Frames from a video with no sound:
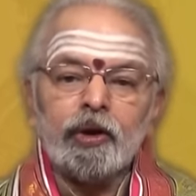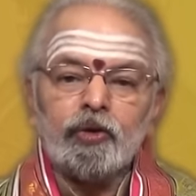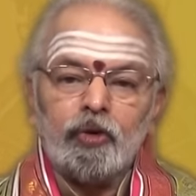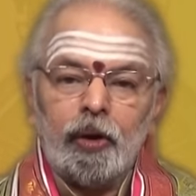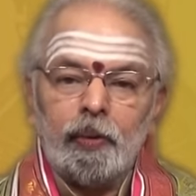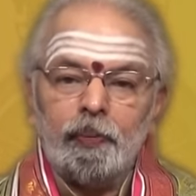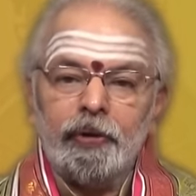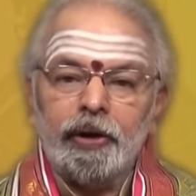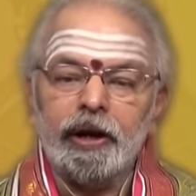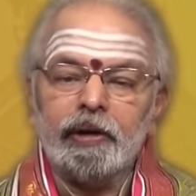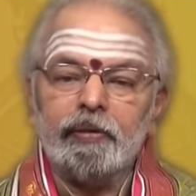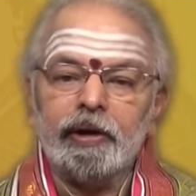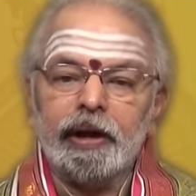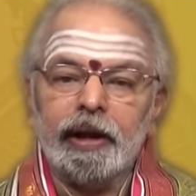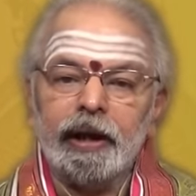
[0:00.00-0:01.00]

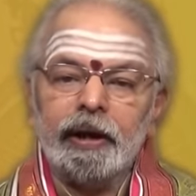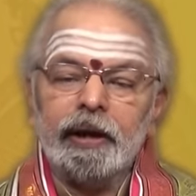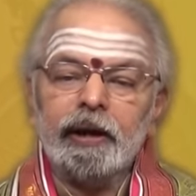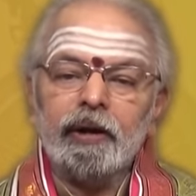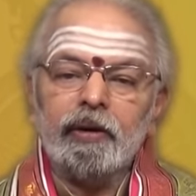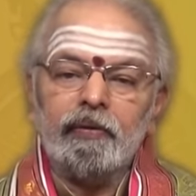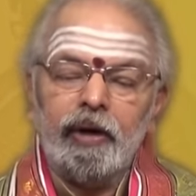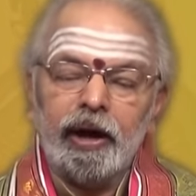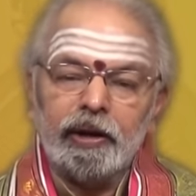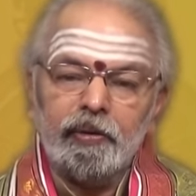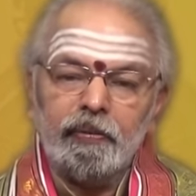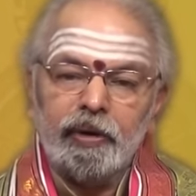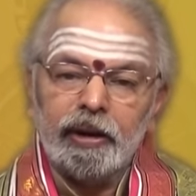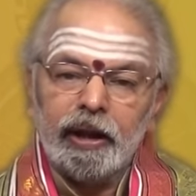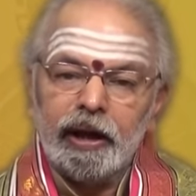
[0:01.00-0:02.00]
స్వల్పమైనటువంటి
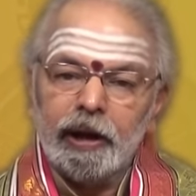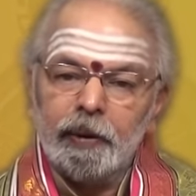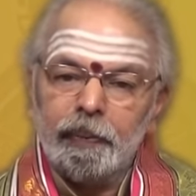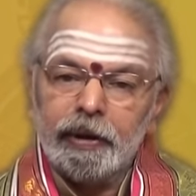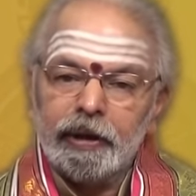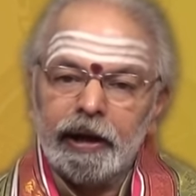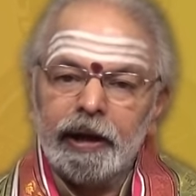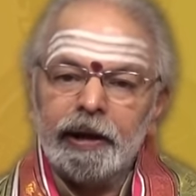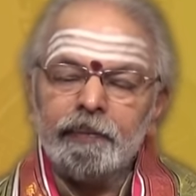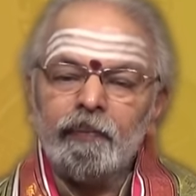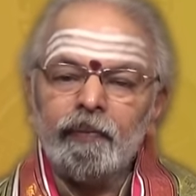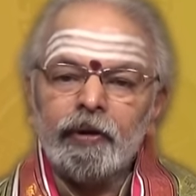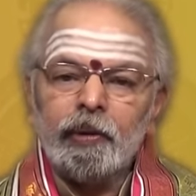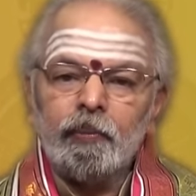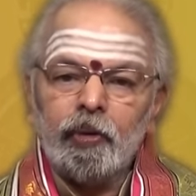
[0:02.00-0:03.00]
వాగ్వివాదాలు ఏర్పడతాయి
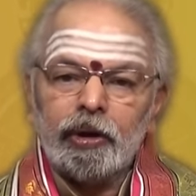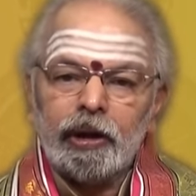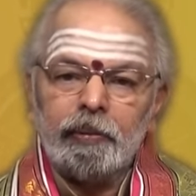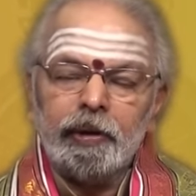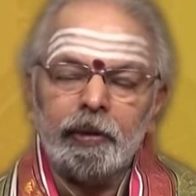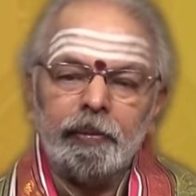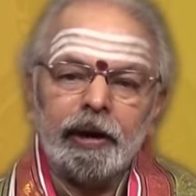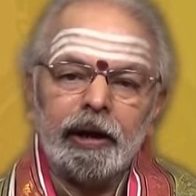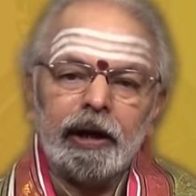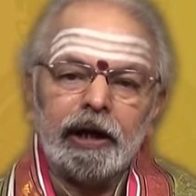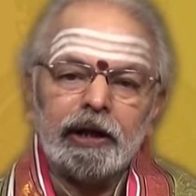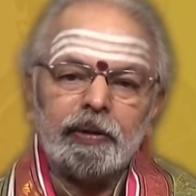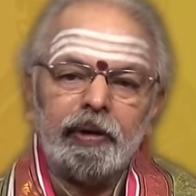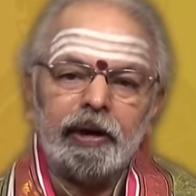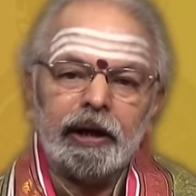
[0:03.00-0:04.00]
మొత్తం మీద మీన
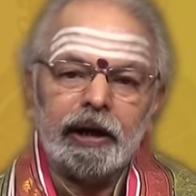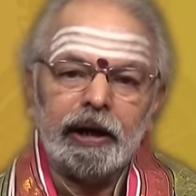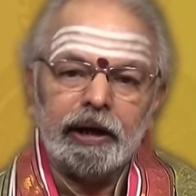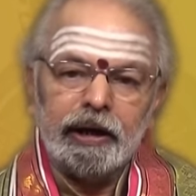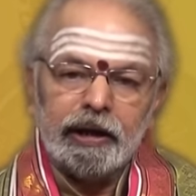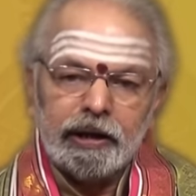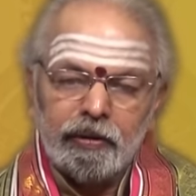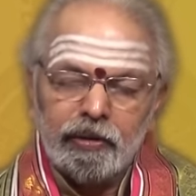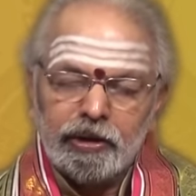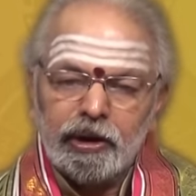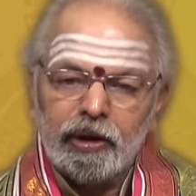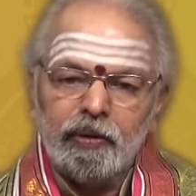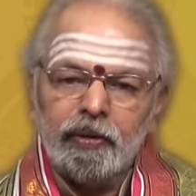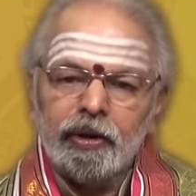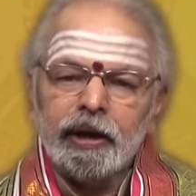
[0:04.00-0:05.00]
రాశి వారికి ఈ
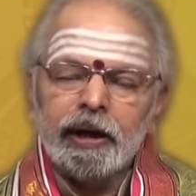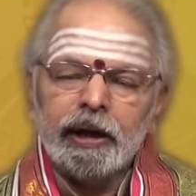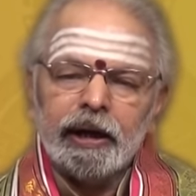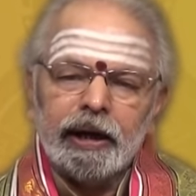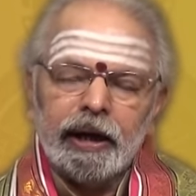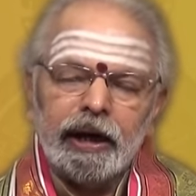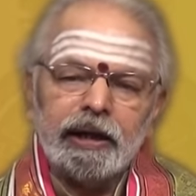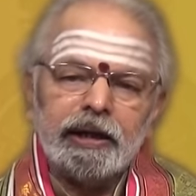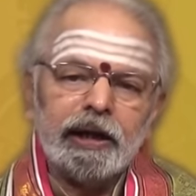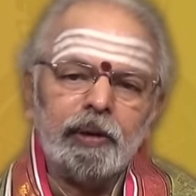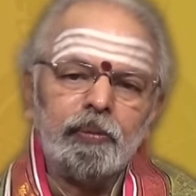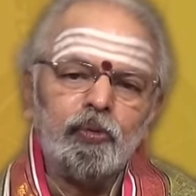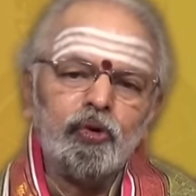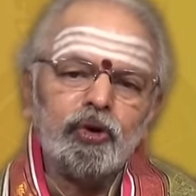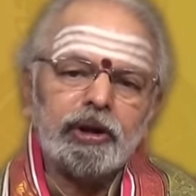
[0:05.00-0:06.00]
సంవత్సరం గడిచిన
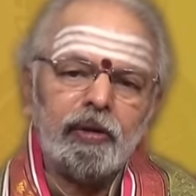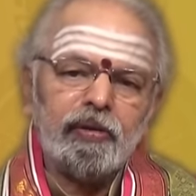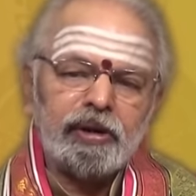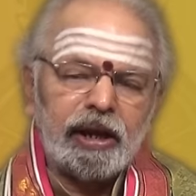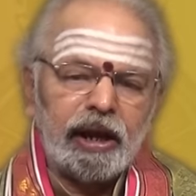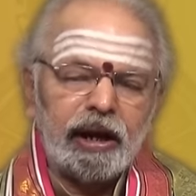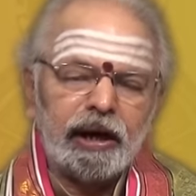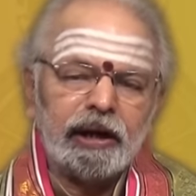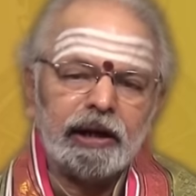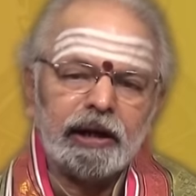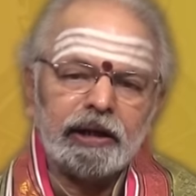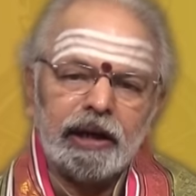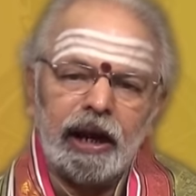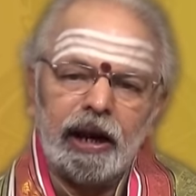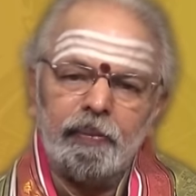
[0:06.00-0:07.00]
మూడు సంవత్సరాల కంటే
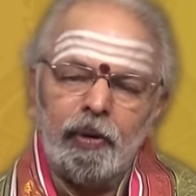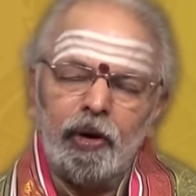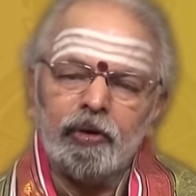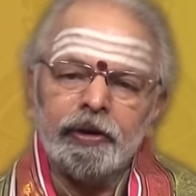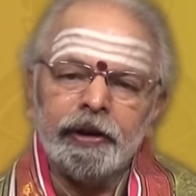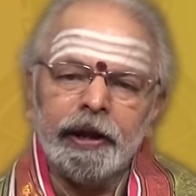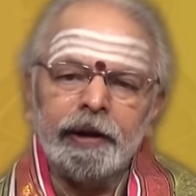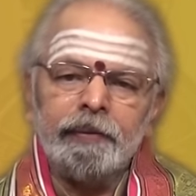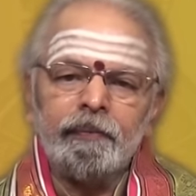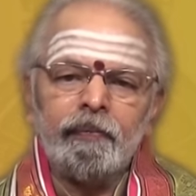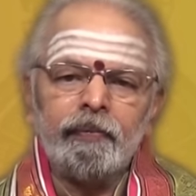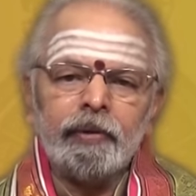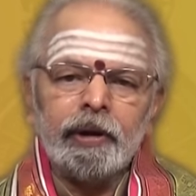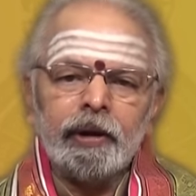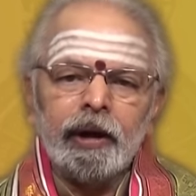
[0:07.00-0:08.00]
చాలా బాగుంది
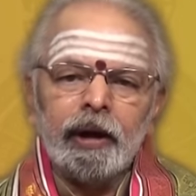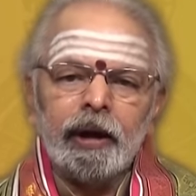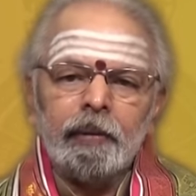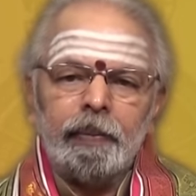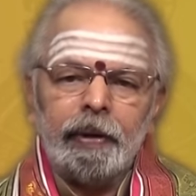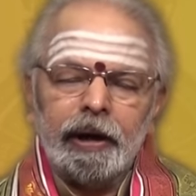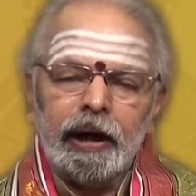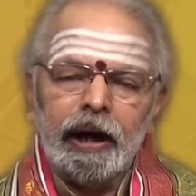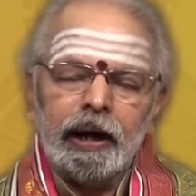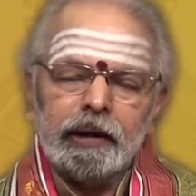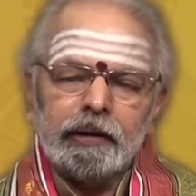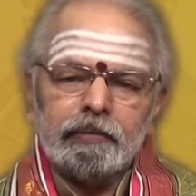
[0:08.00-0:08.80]
పైగా